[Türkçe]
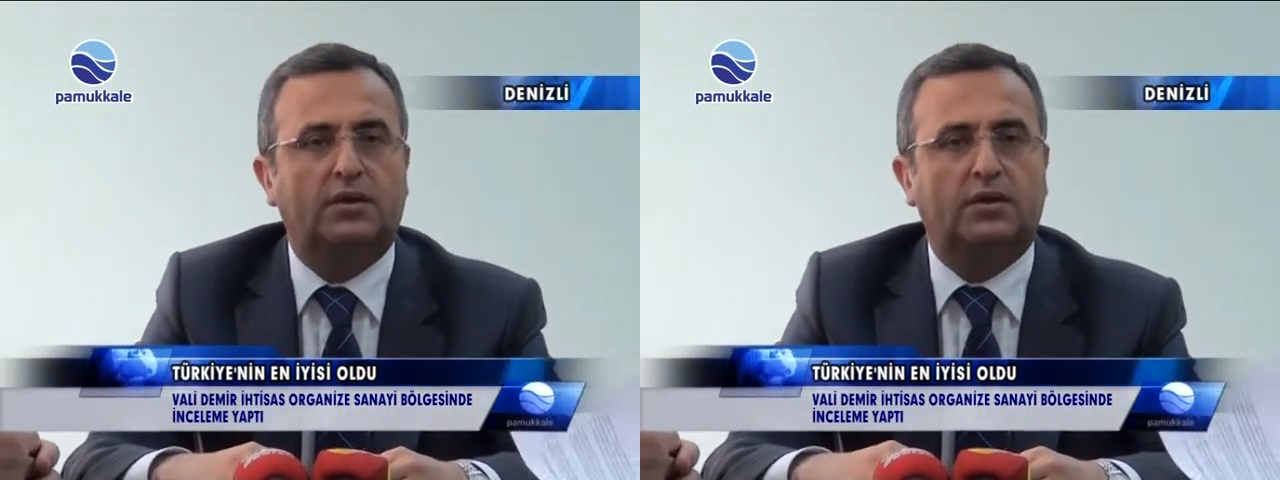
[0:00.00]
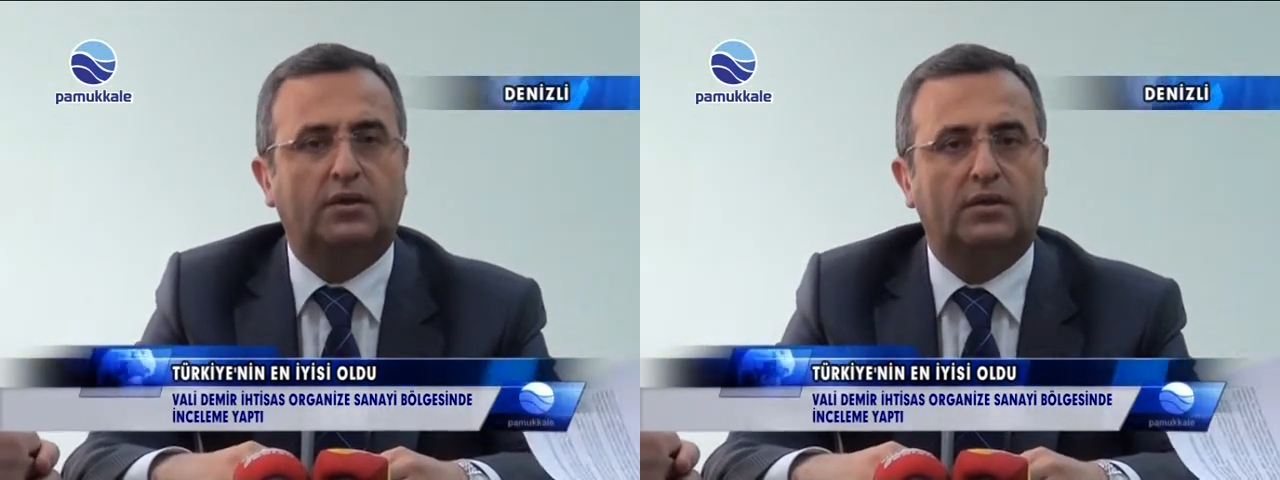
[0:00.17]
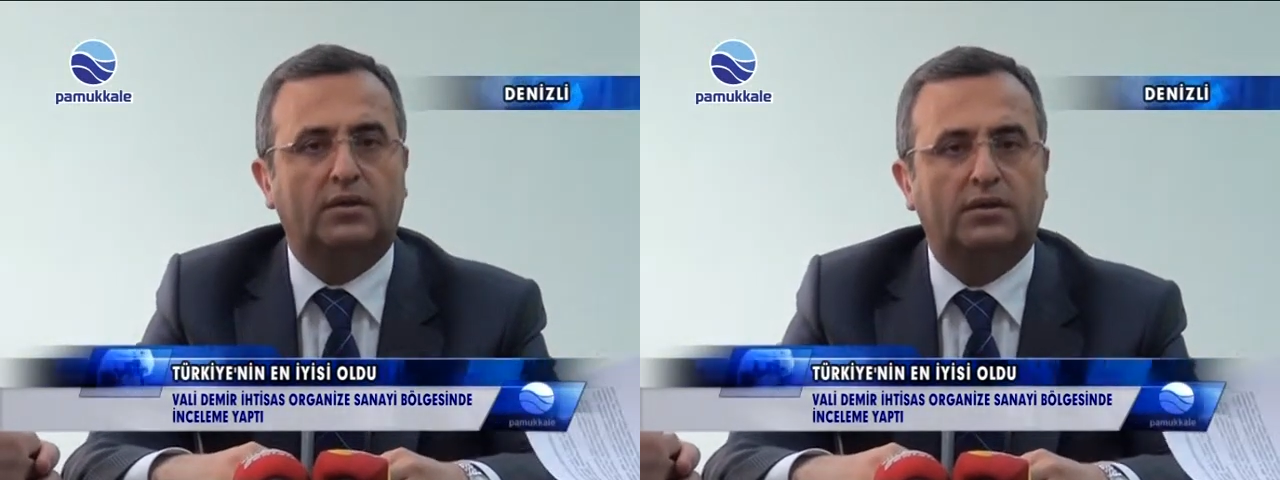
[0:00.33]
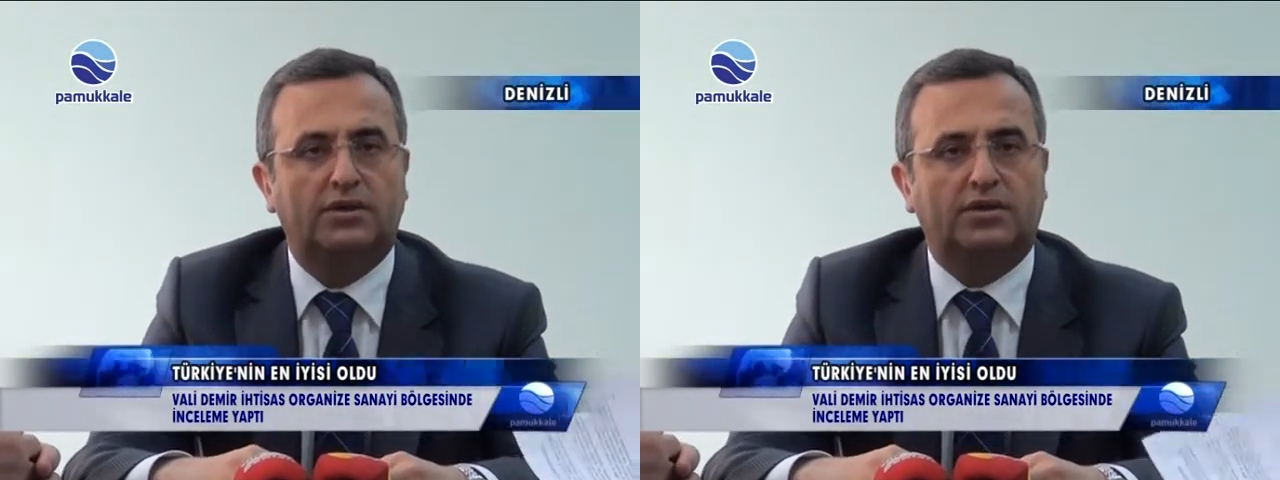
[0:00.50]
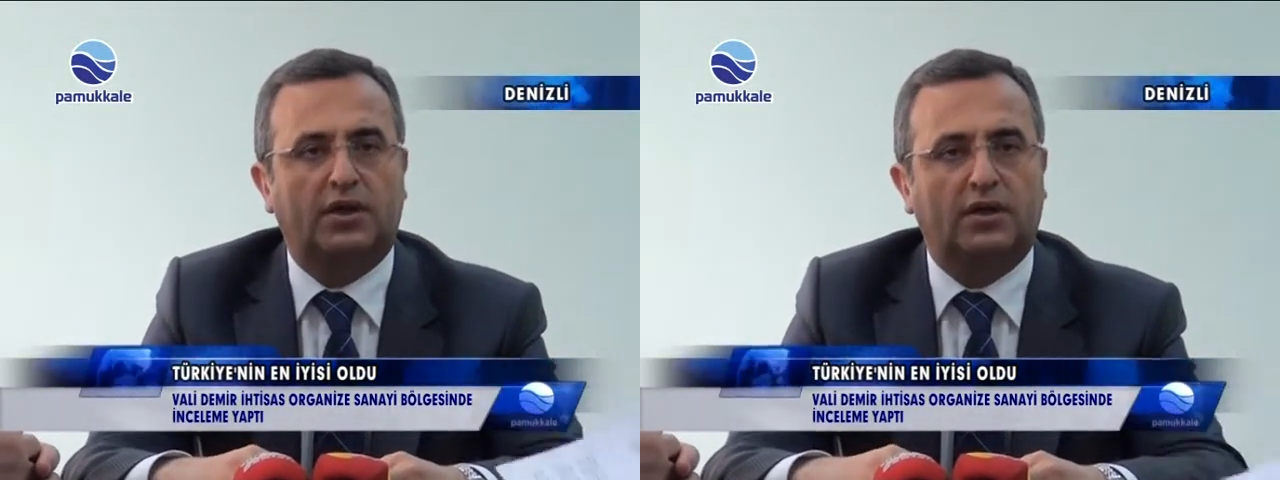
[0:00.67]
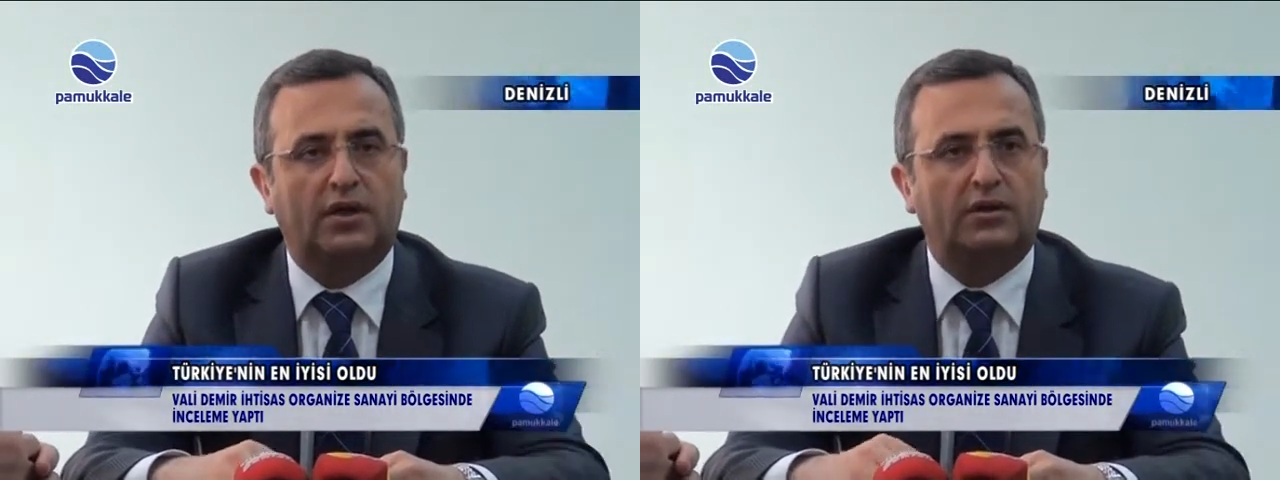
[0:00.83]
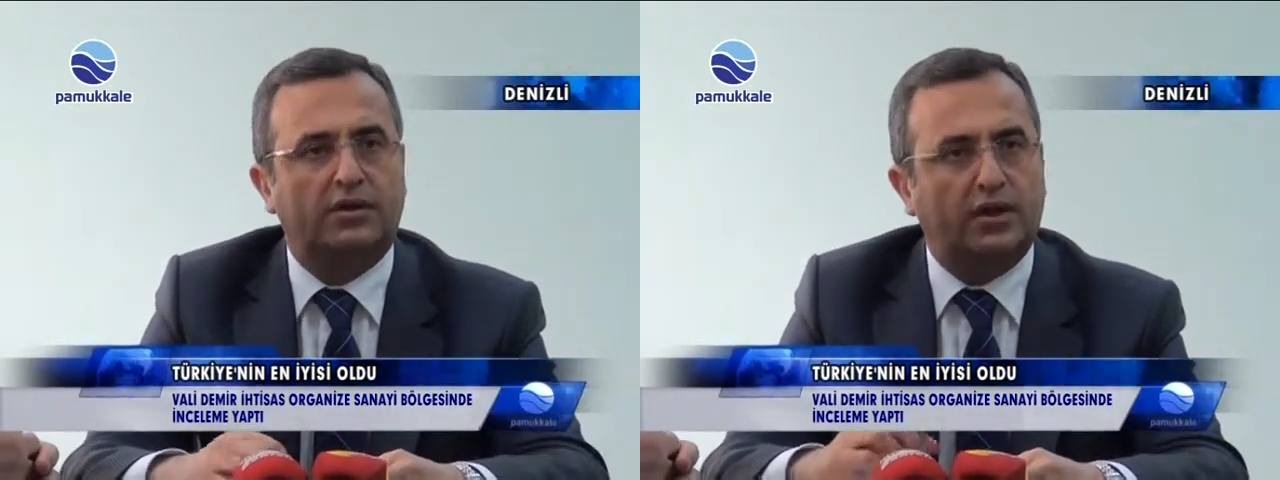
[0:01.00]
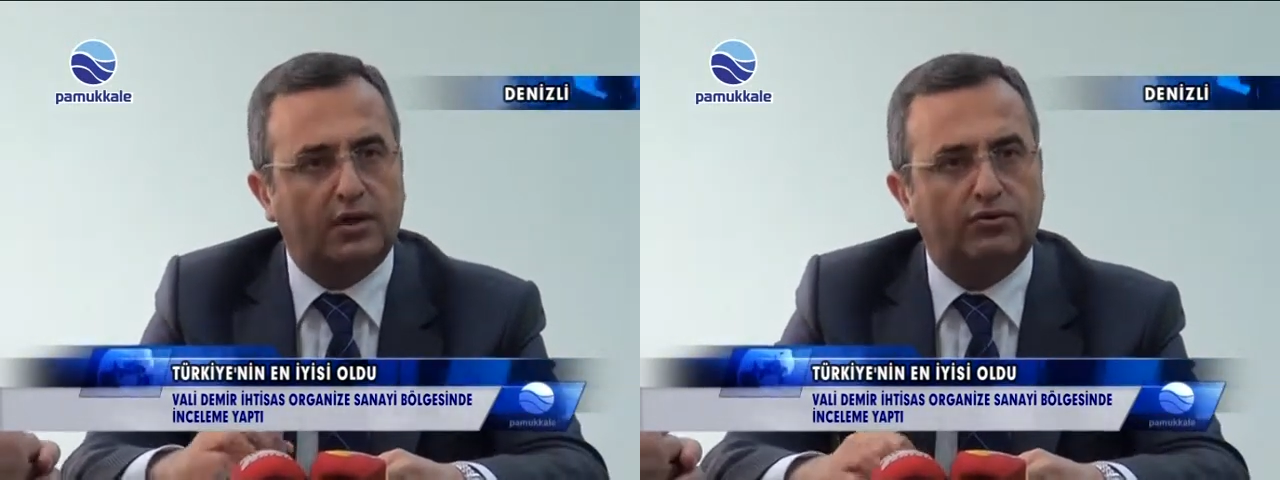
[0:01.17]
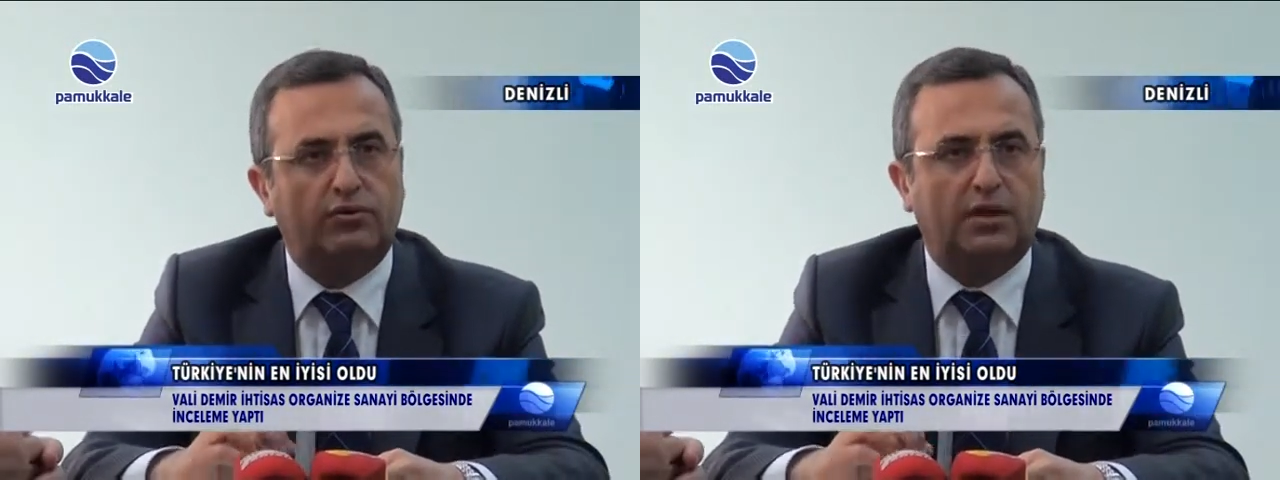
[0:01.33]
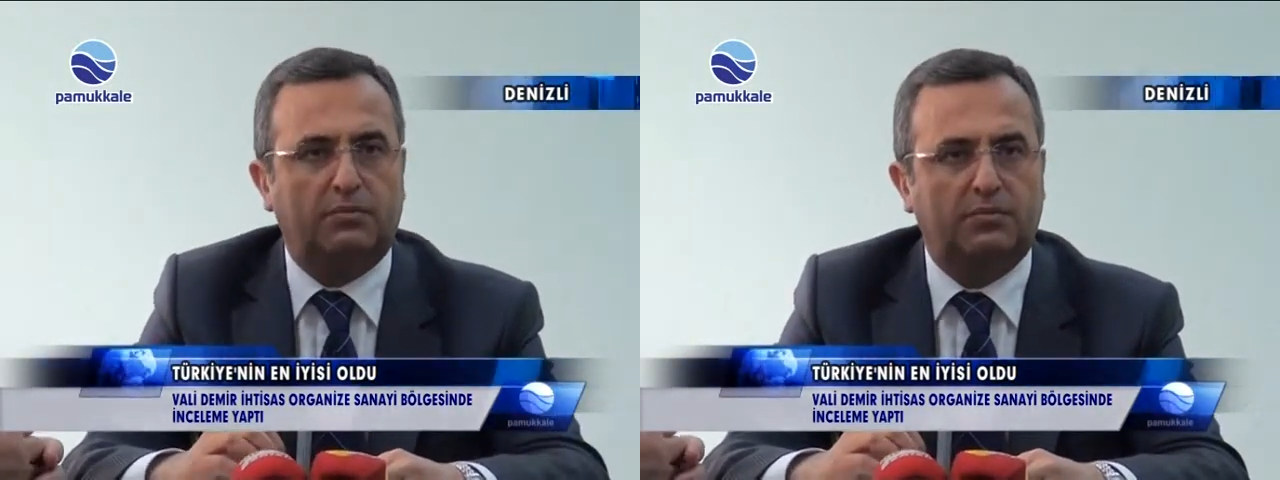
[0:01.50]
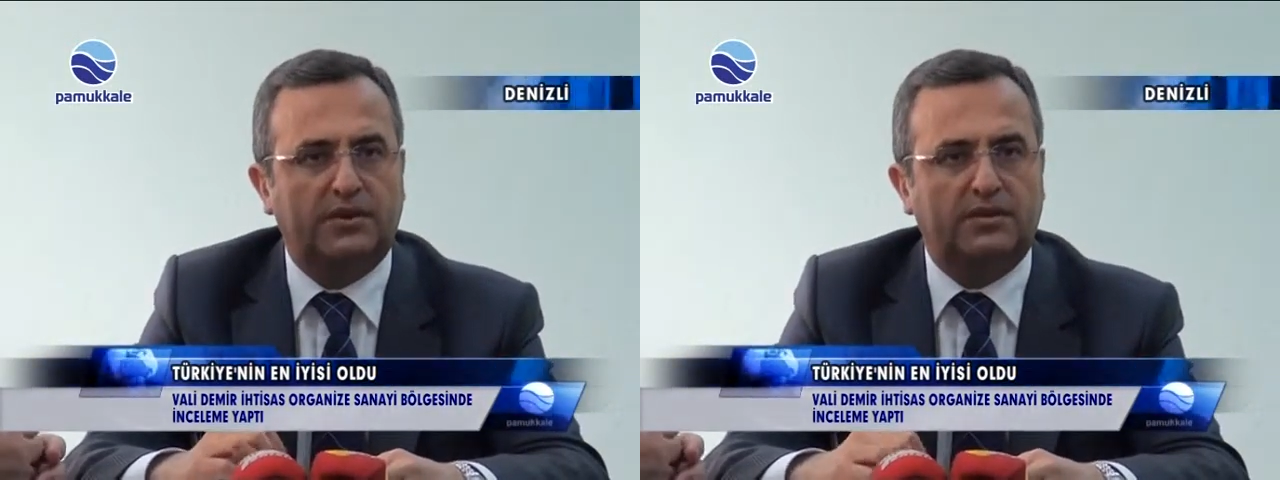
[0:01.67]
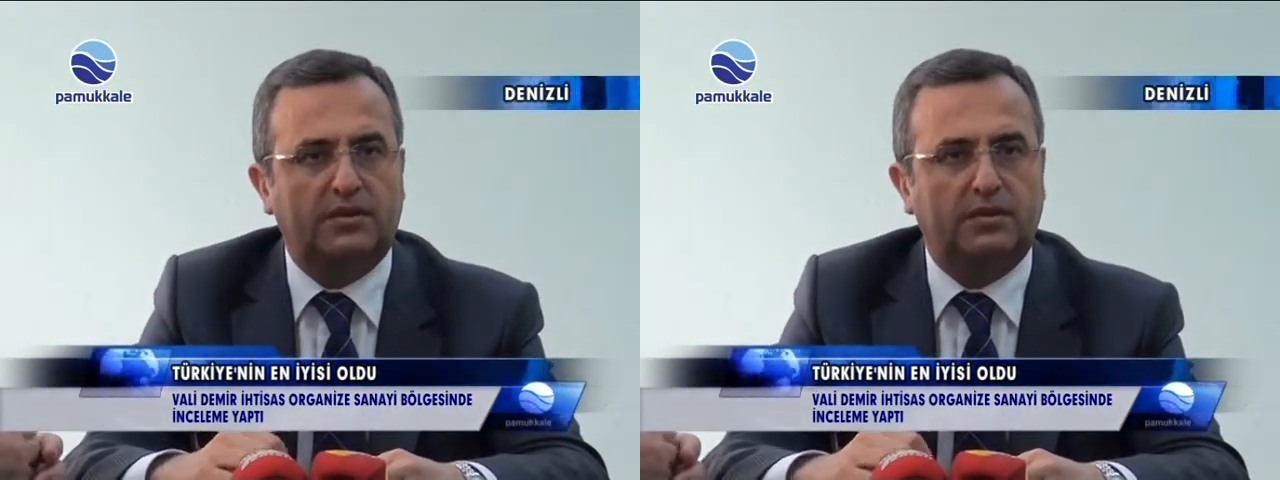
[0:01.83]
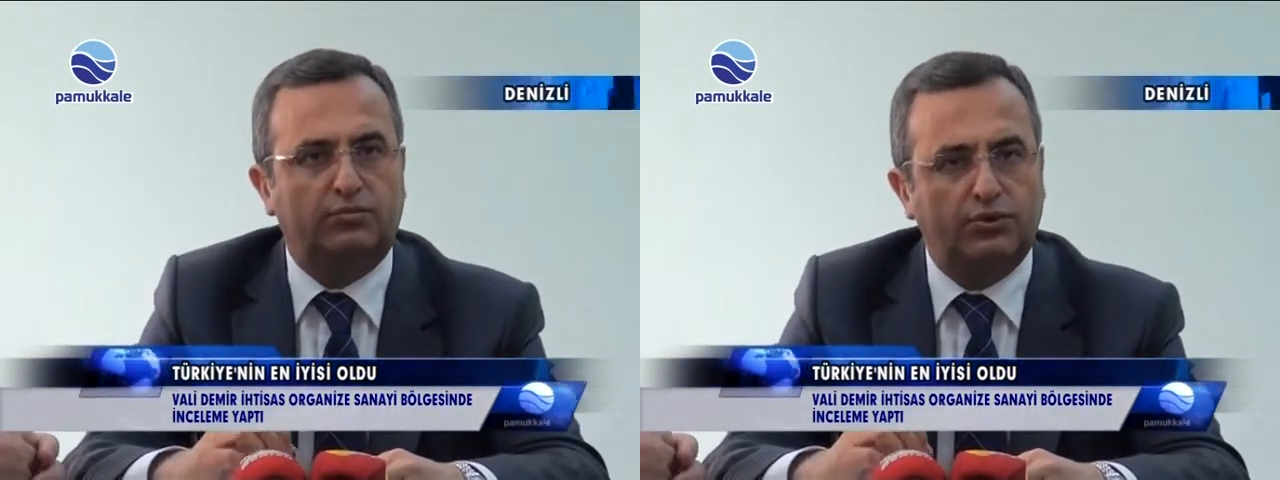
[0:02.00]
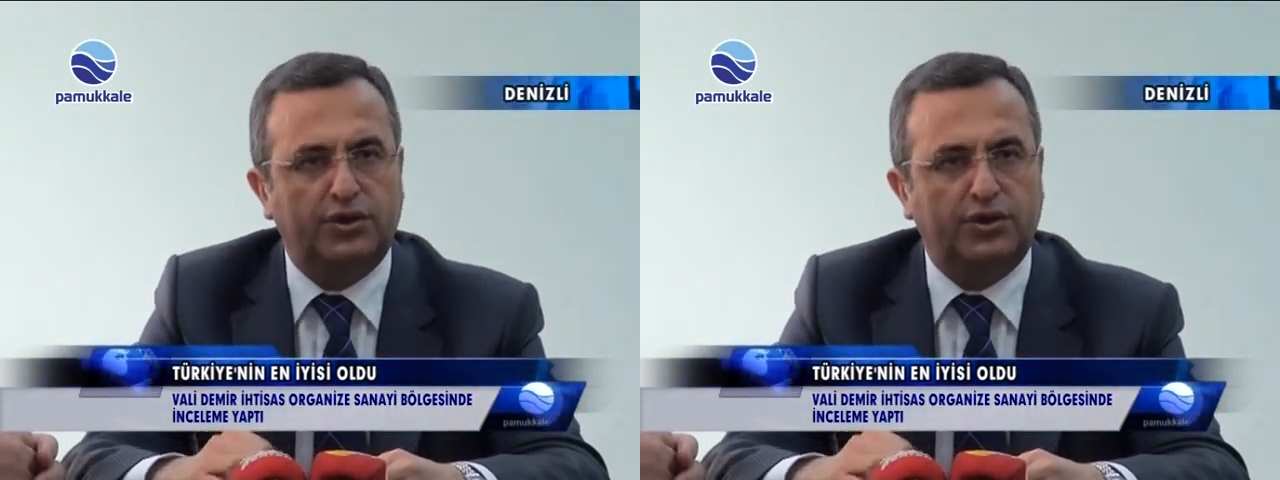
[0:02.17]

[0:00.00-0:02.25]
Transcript: e, inşallah tereddüt etmesinler.